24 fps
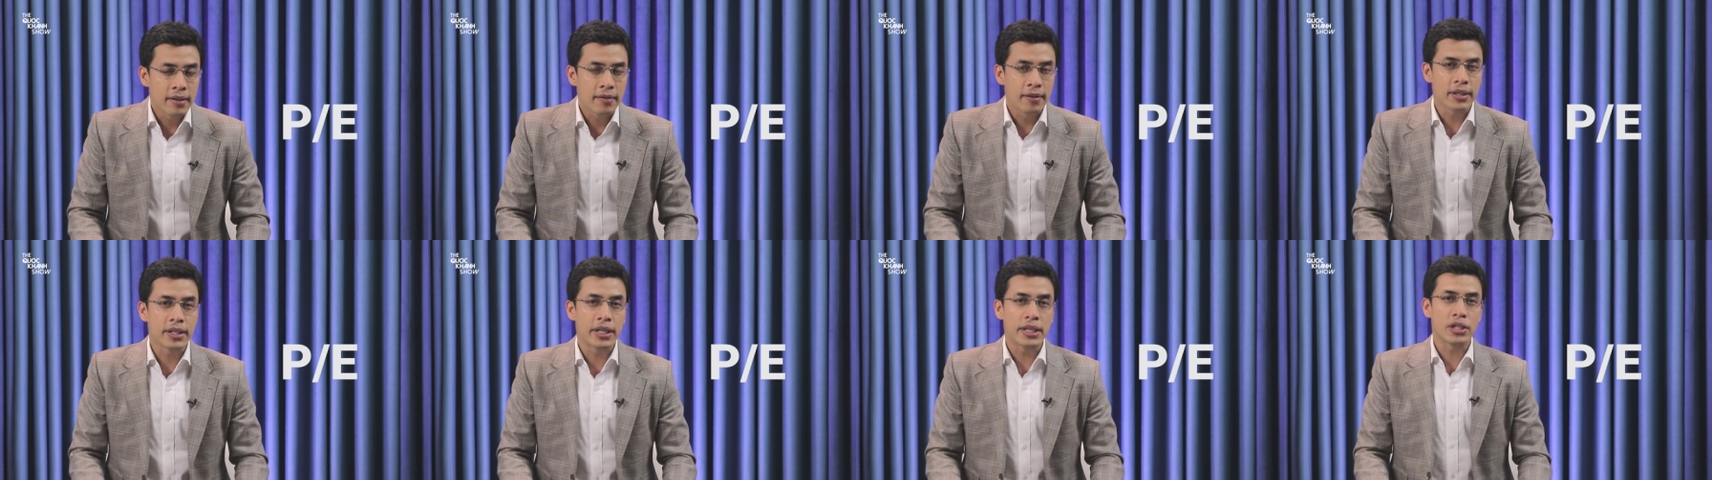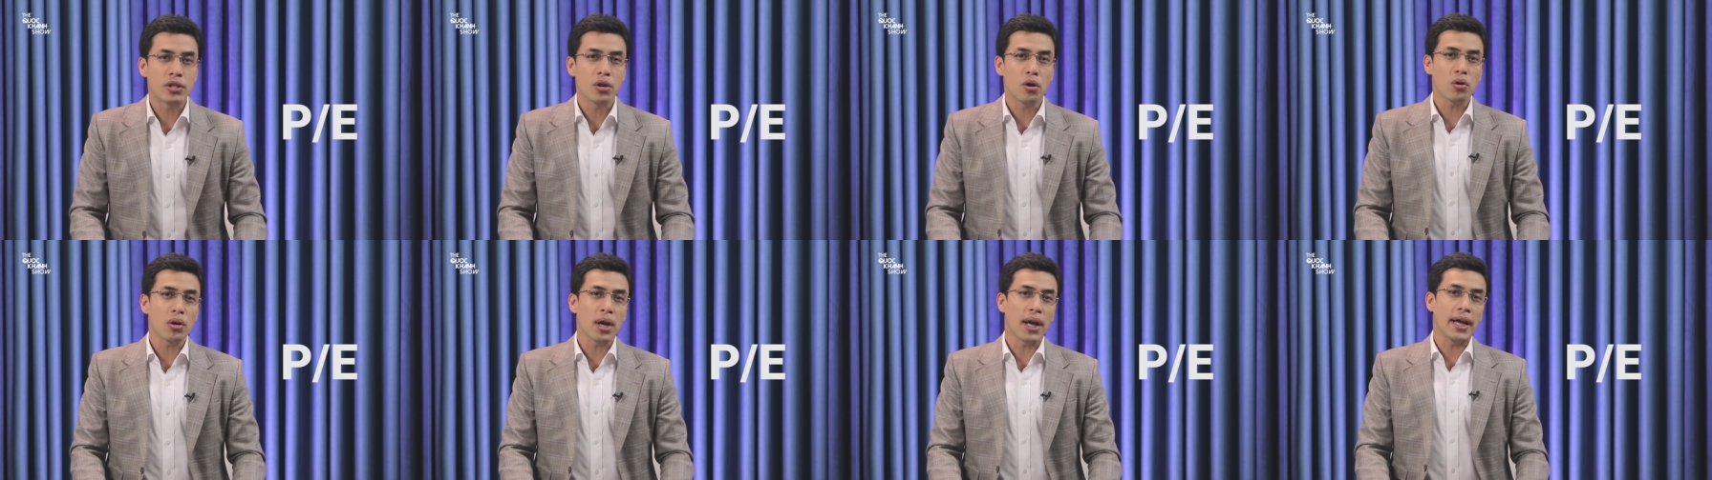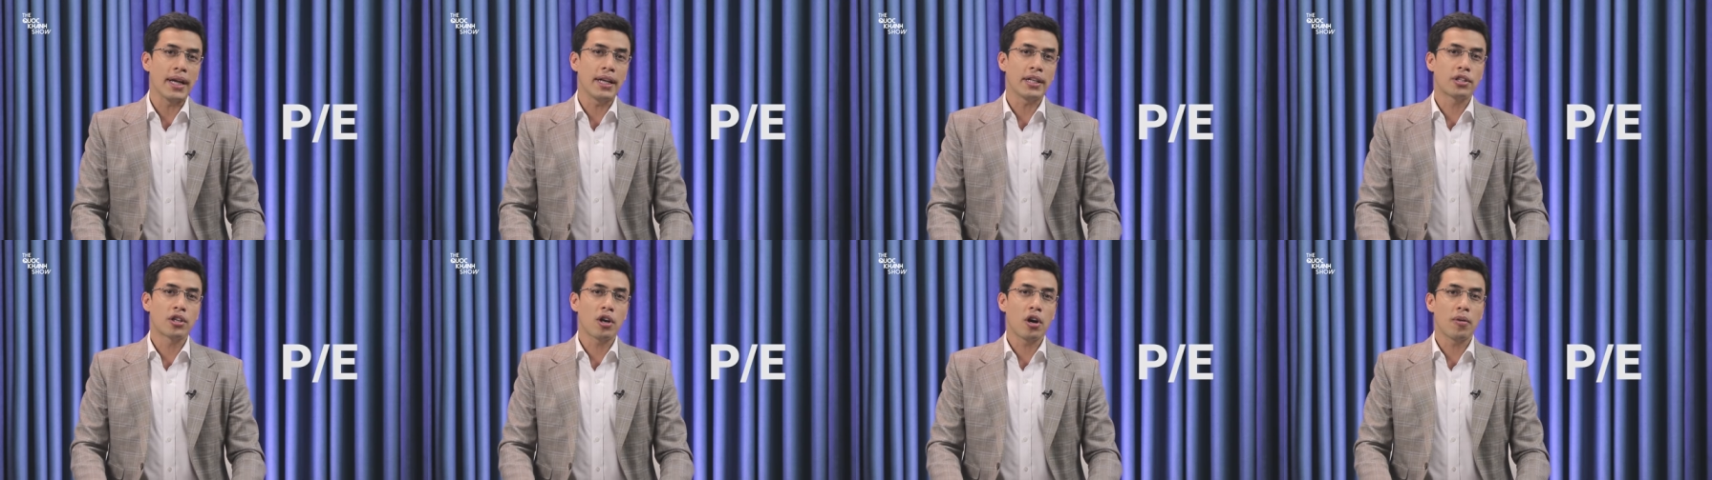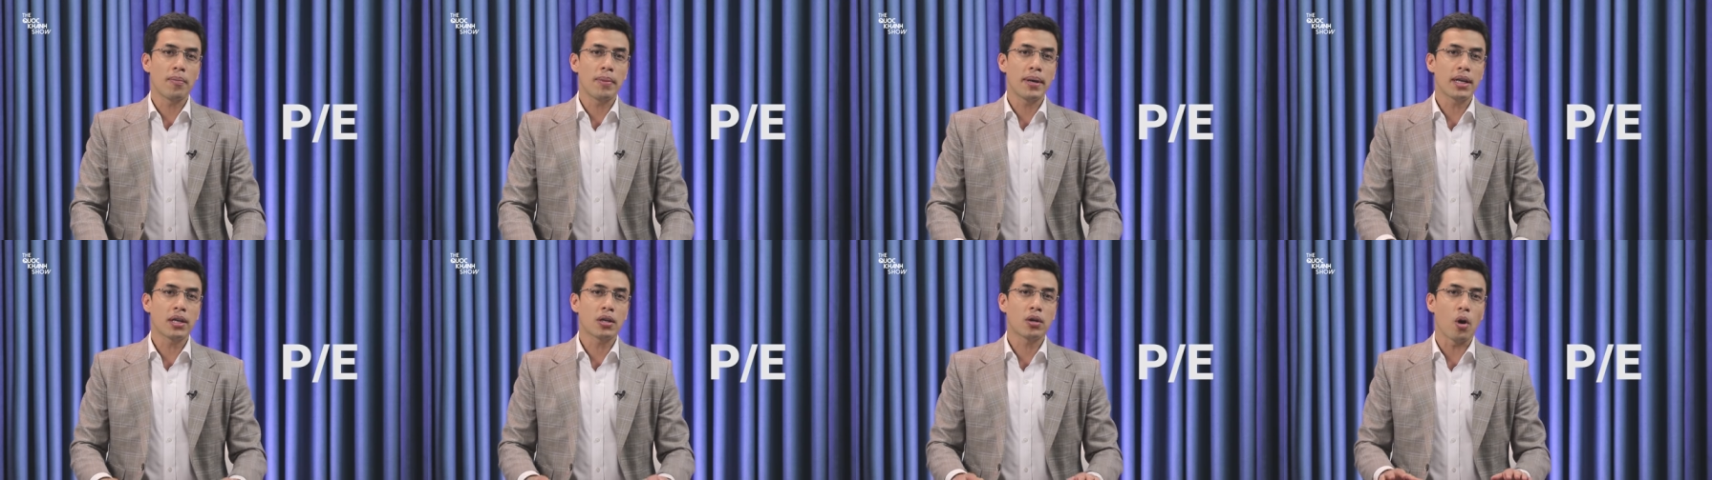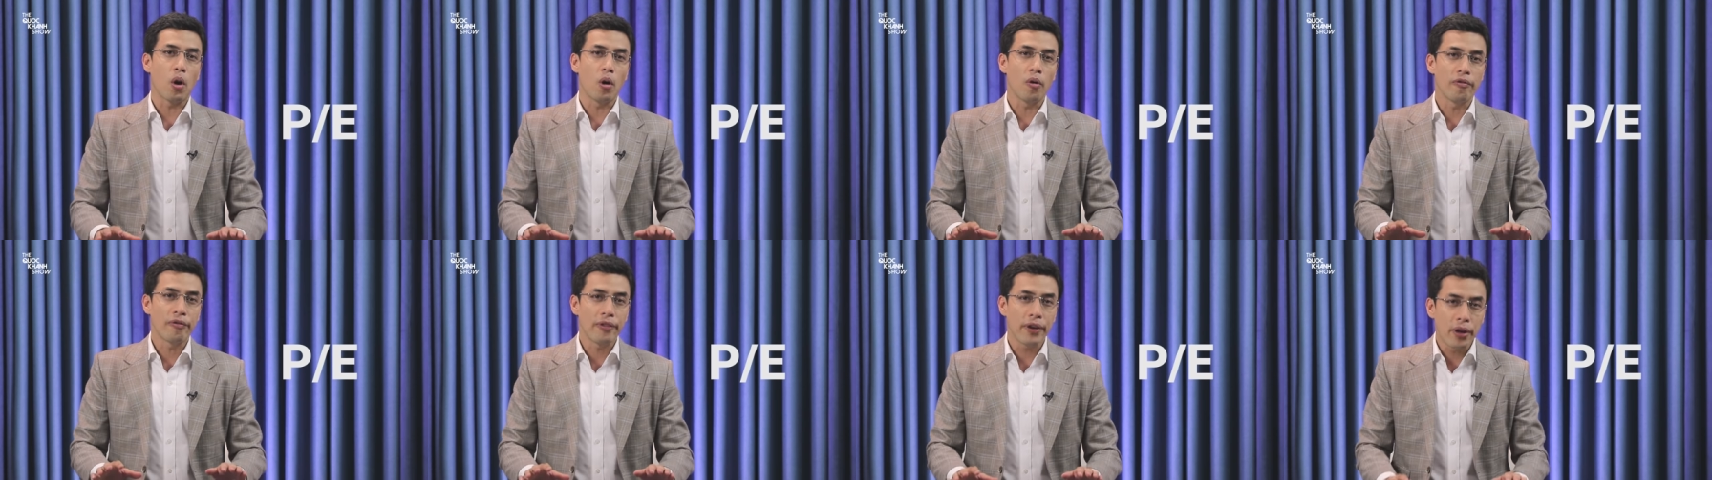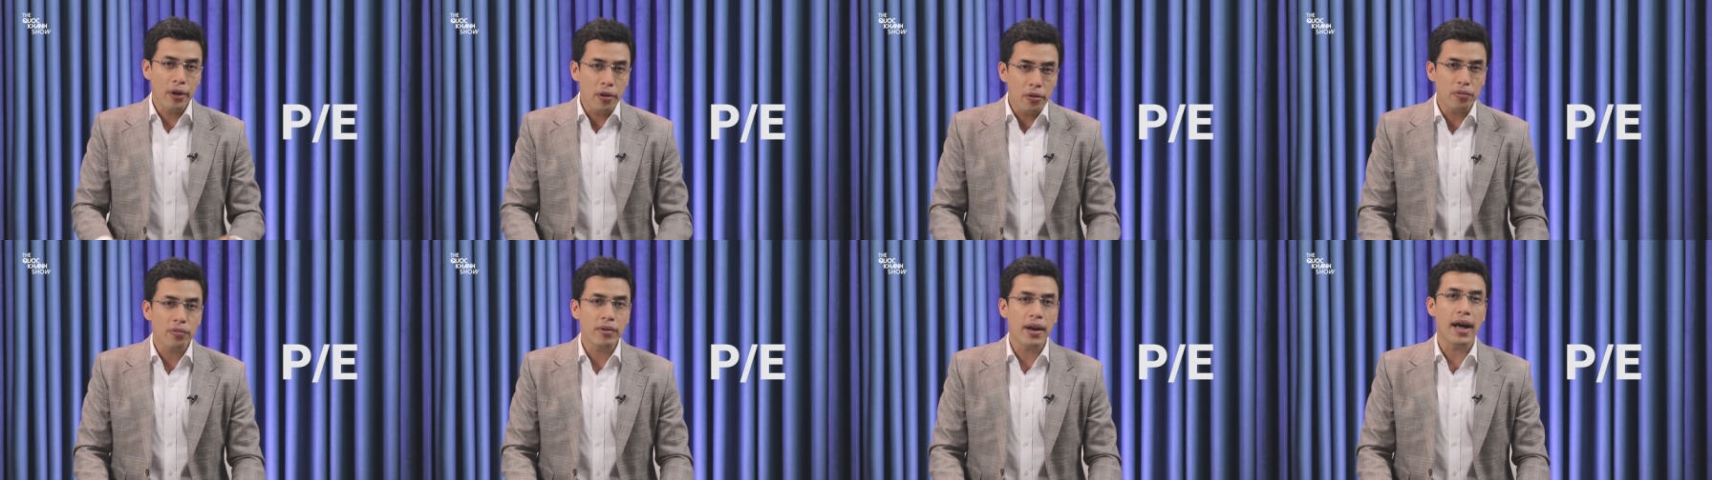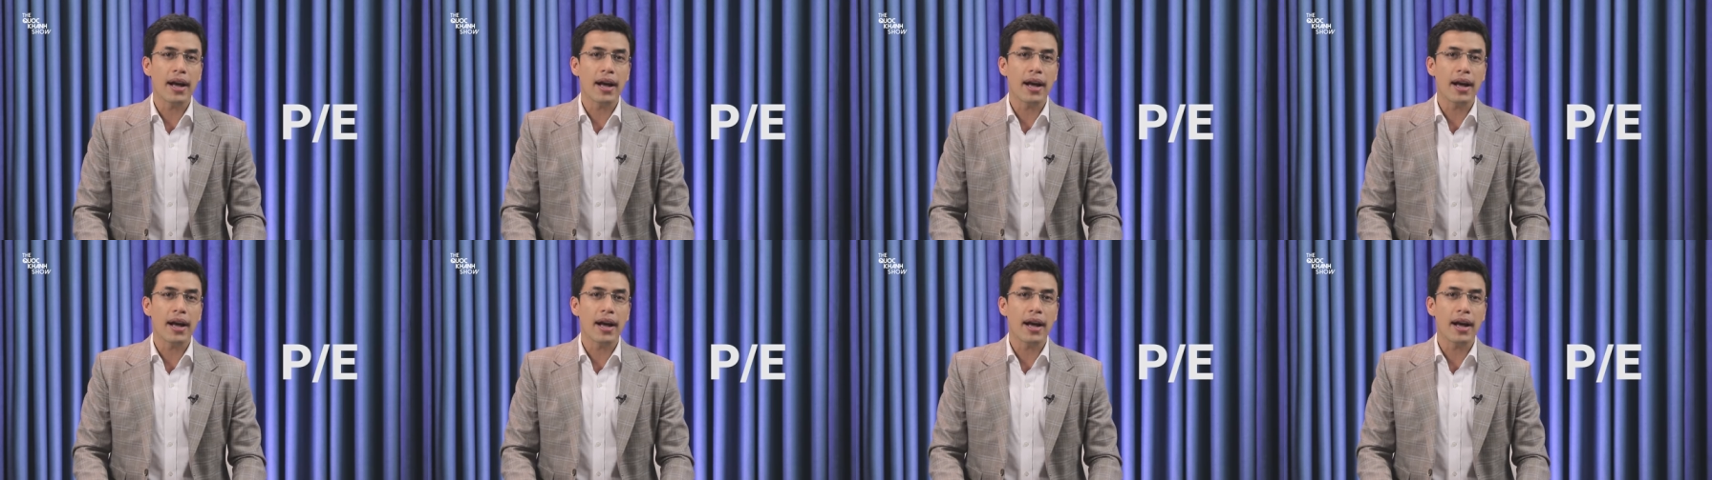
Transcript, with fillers: Và chỉ số này cho biết cổ phiếu